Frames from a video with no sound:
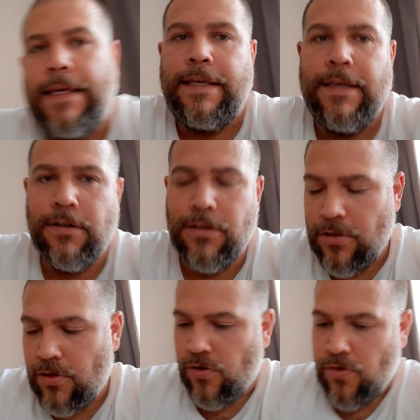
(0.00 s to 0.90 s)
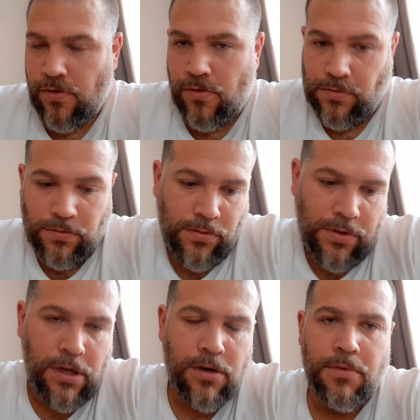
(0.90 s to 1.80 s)
Jo,
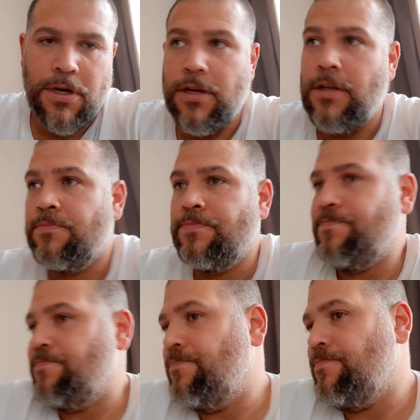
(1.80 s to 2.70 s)
hallo meine Lieben.